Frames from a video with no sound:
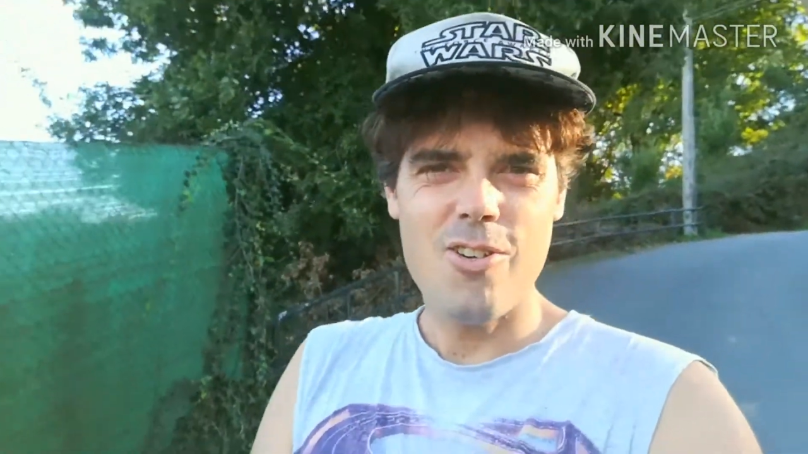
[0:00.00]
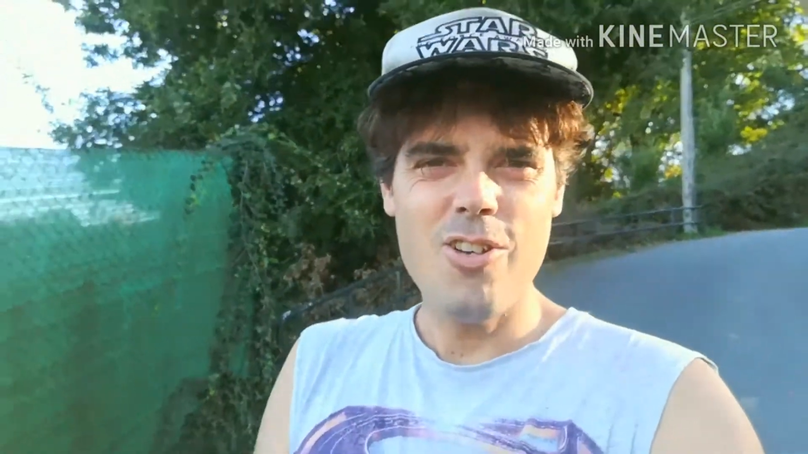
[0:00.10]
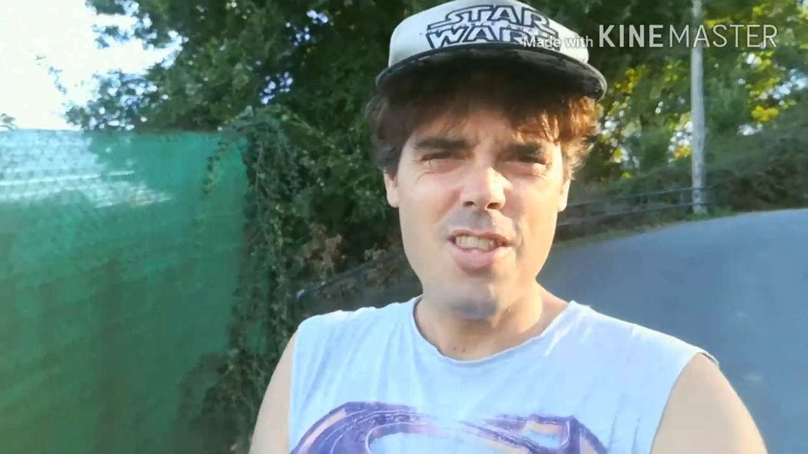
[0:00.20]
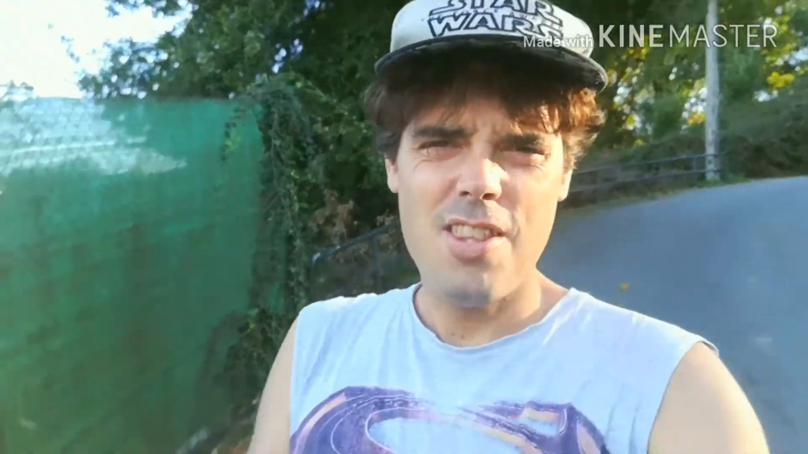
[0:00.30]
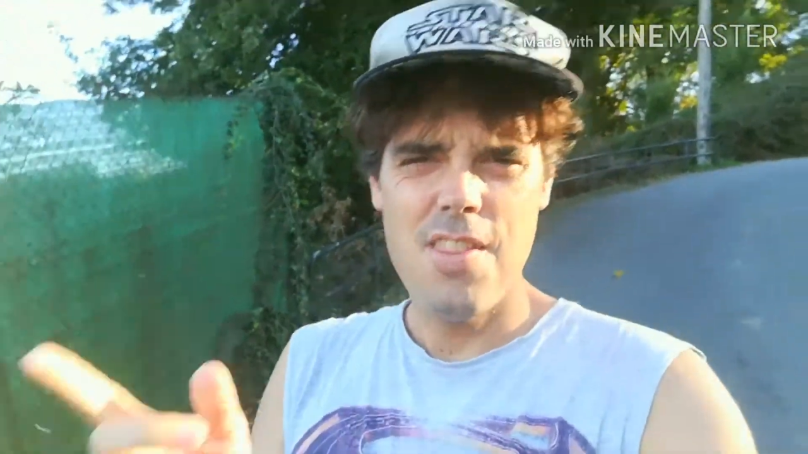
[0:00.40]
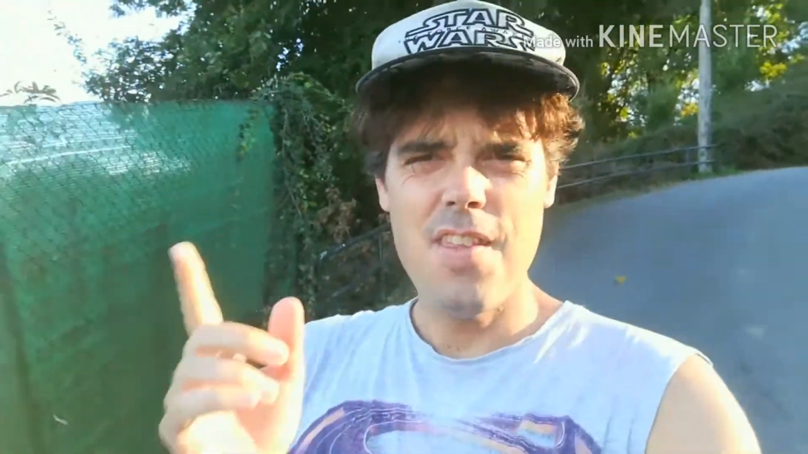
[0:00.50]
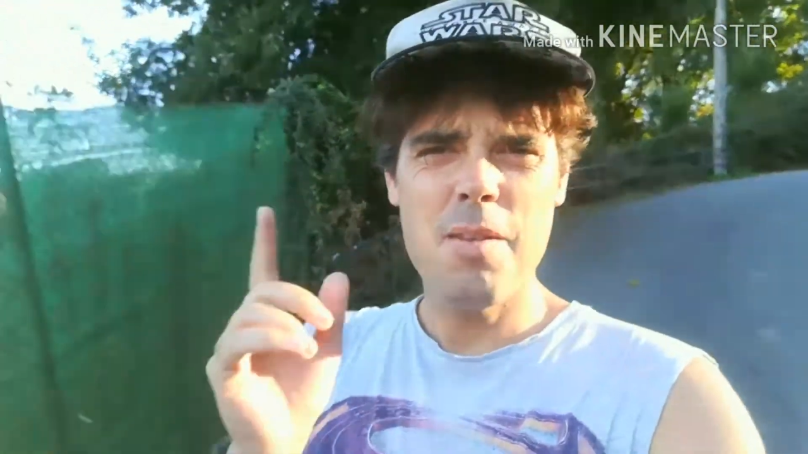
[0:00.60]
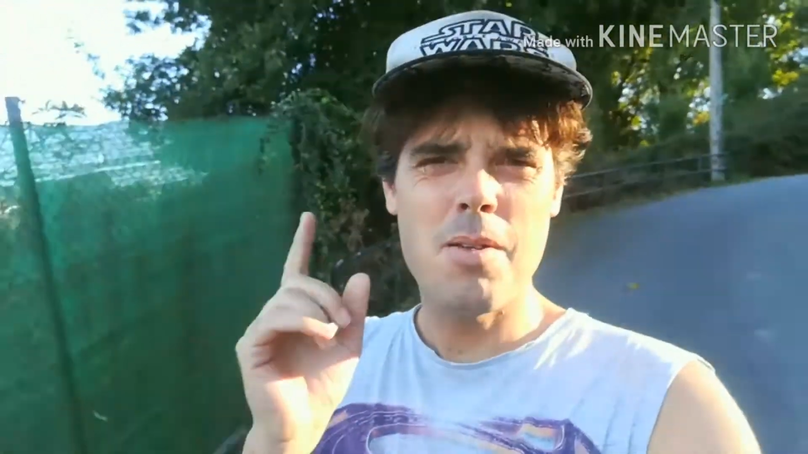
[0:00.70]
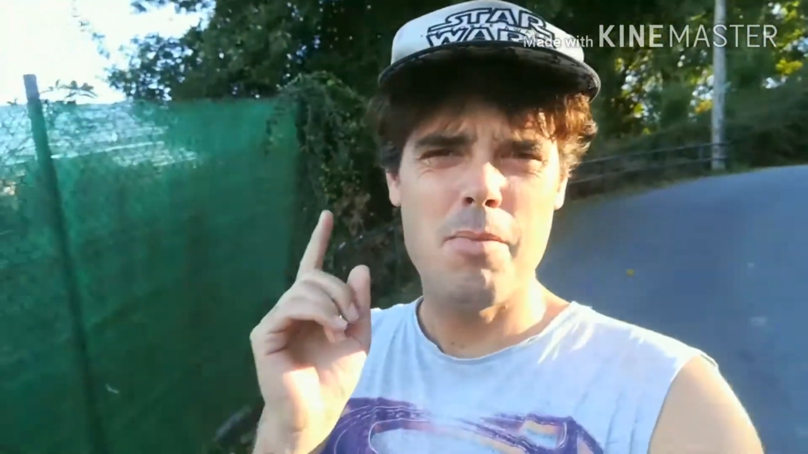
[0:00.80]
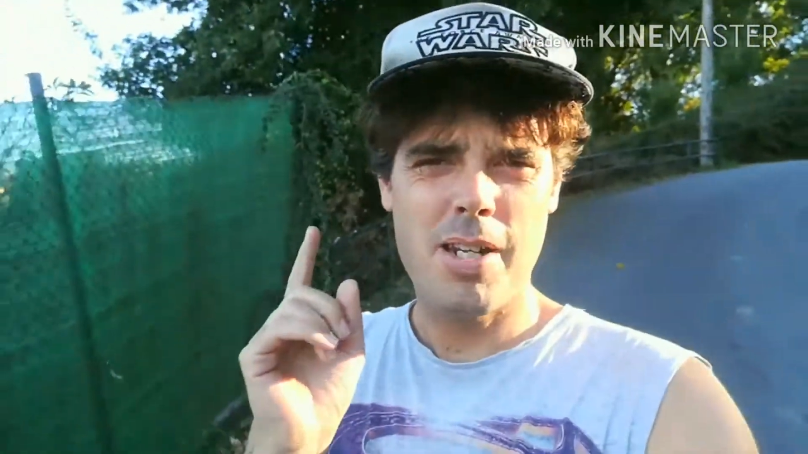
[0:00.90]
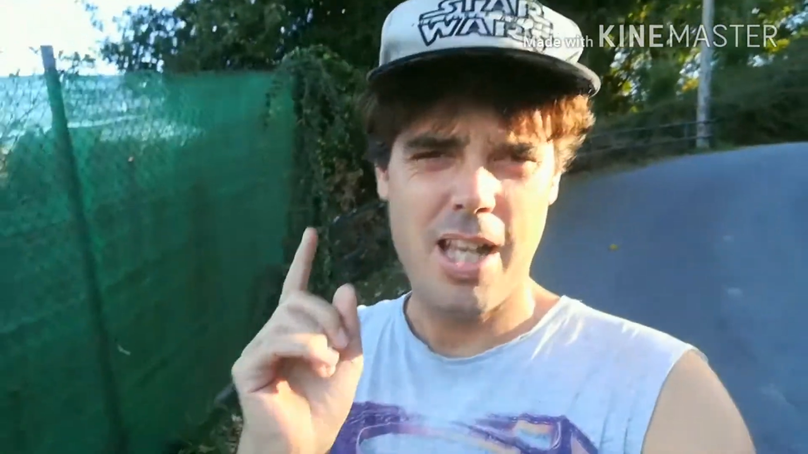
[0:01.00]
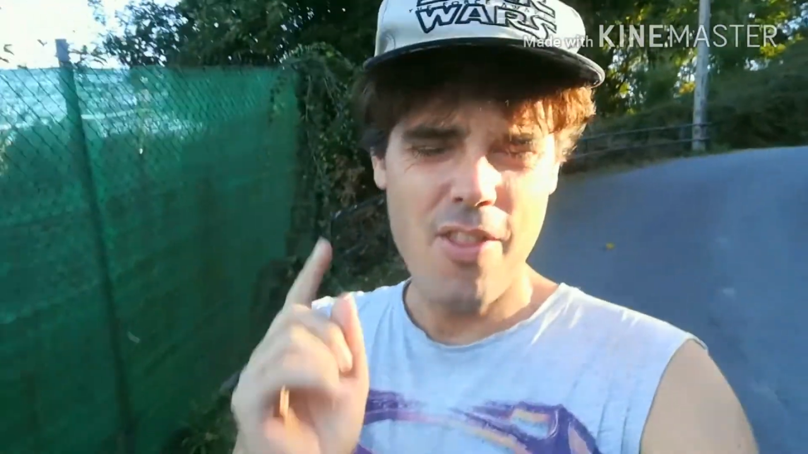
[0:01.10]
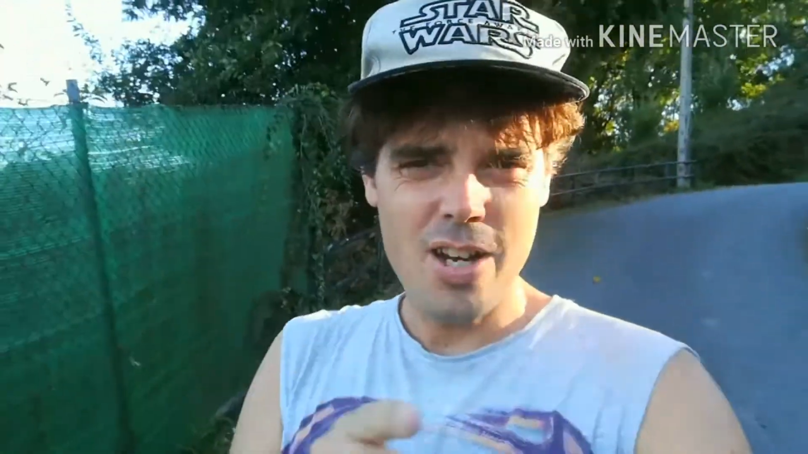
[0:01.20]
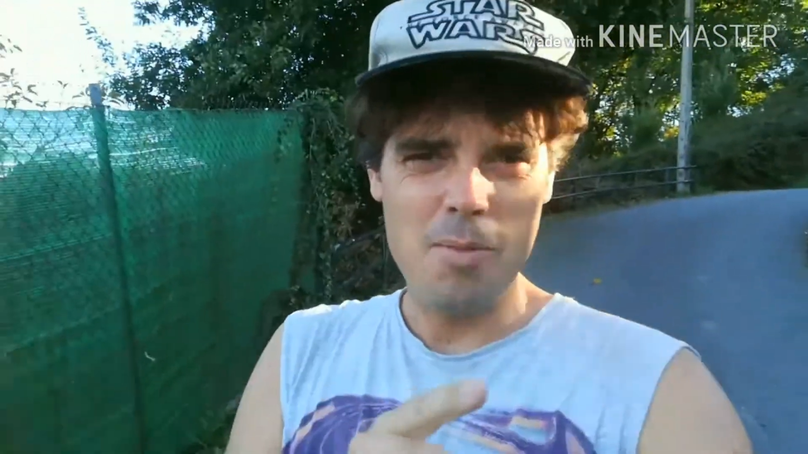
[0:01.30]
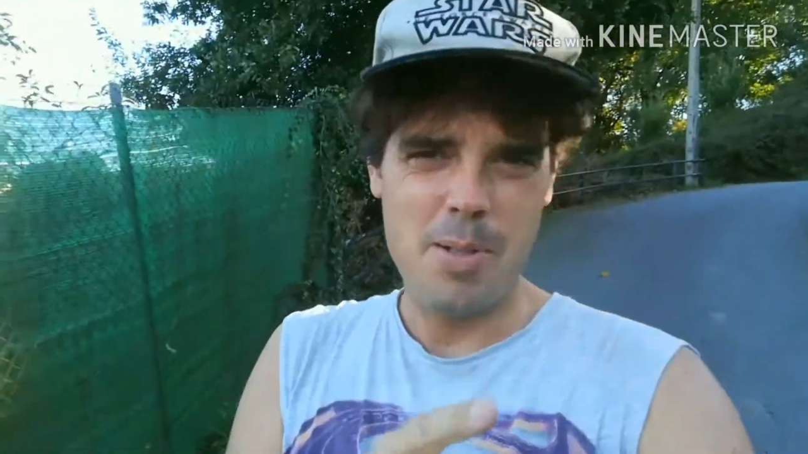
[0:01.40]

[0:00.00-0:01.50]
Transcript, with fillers: Hoy decidí irme a Mercadona